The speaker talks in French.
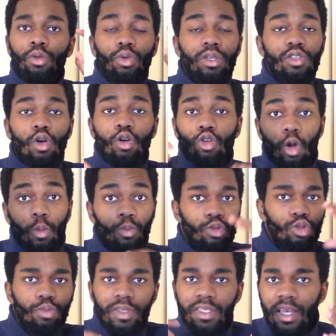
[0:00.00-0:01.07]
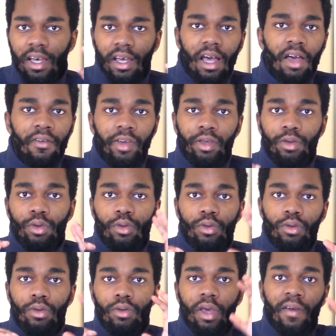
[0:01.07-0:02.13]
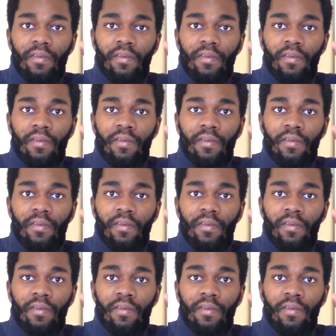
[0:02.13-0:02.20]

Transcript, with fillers: Donc il sera encore plus bizarre avec, euh,